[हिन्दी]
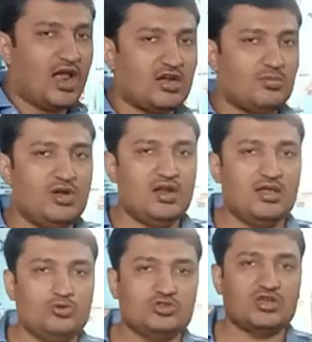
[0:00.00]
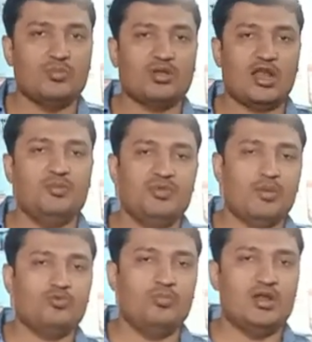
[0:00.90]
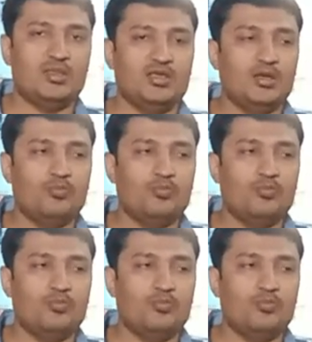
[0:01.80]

काट बनाना है तो इसका हम कार्ड भी आपको बना देंगे